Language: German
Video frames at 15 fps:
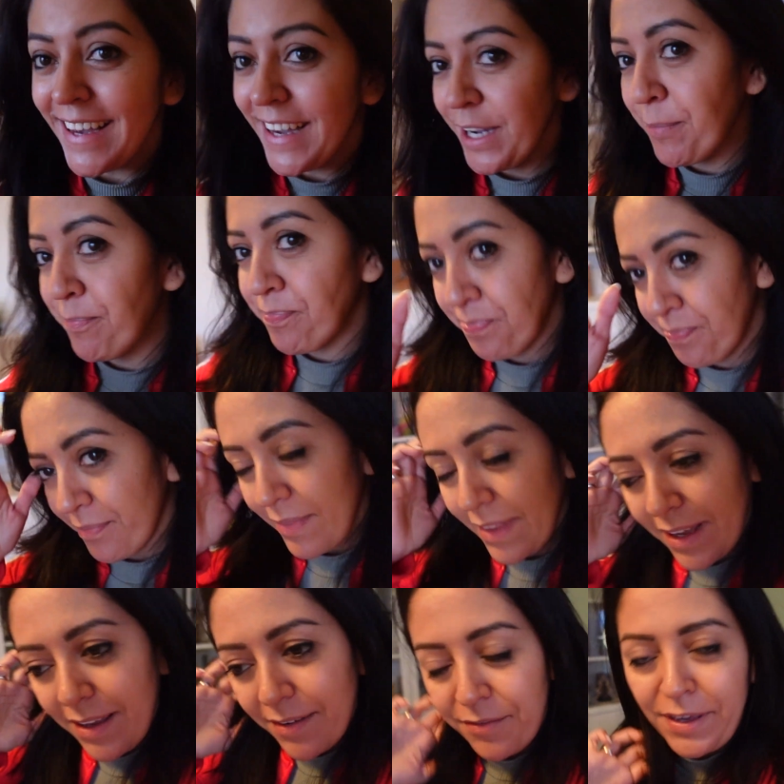ähm,
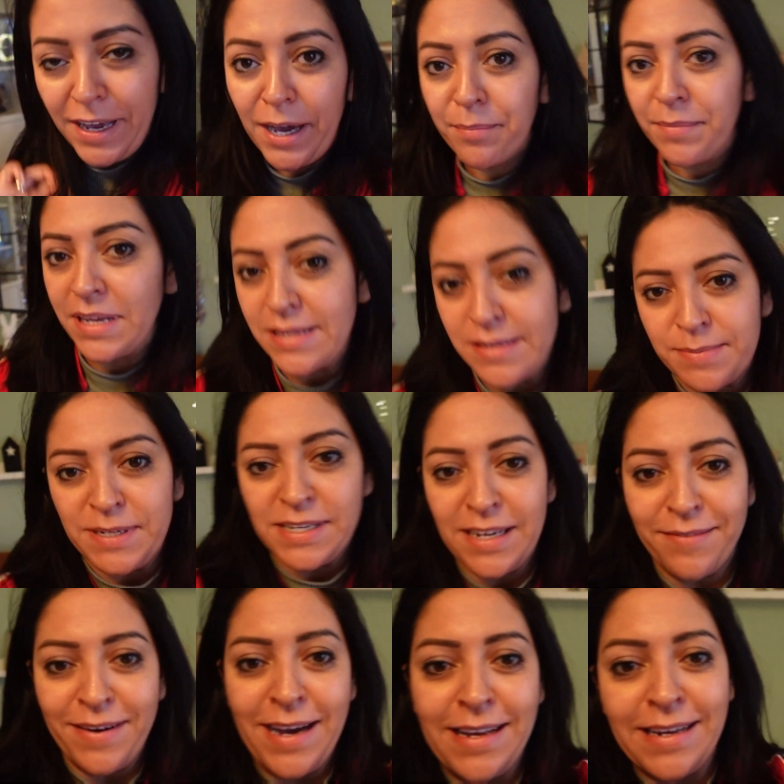wir haben jetzt
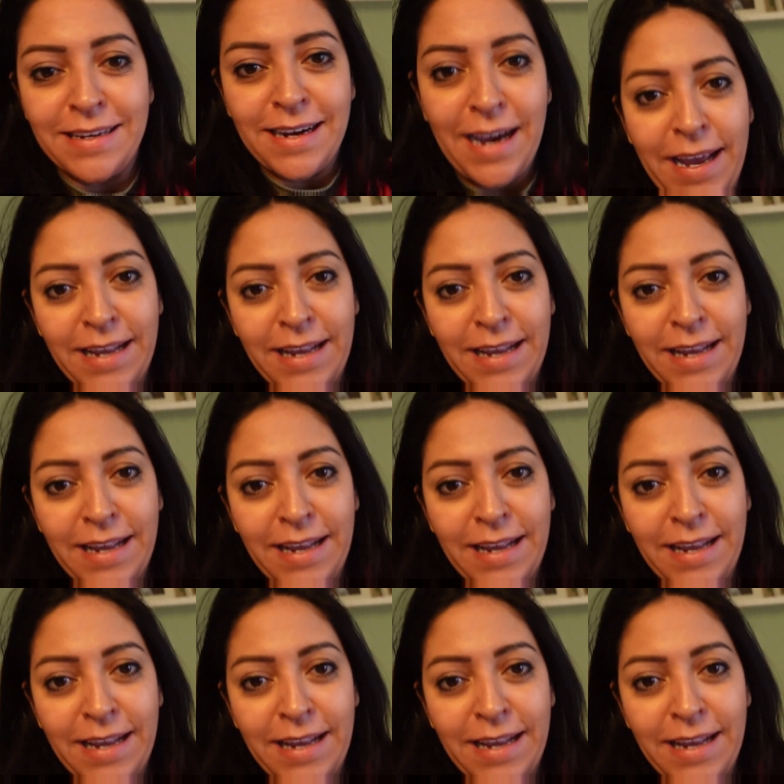mittlerweile